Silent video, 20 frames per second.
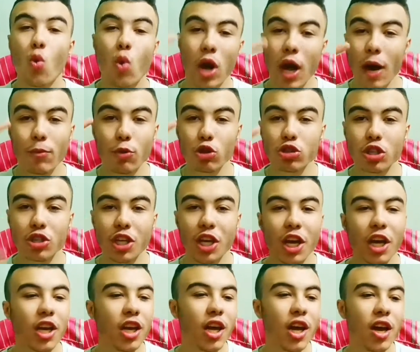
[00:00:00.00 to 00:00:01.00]
وجاب
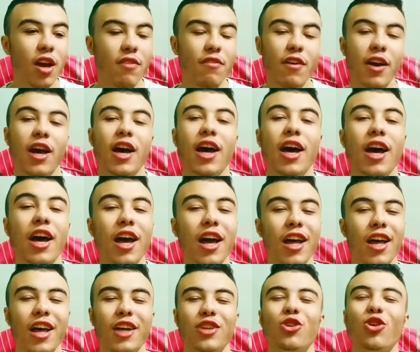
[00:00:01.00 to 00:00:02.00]
نقطتين
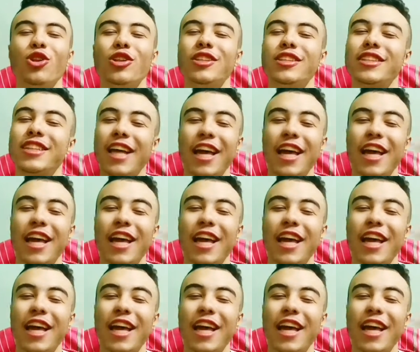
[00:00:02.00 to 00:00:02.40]
فدول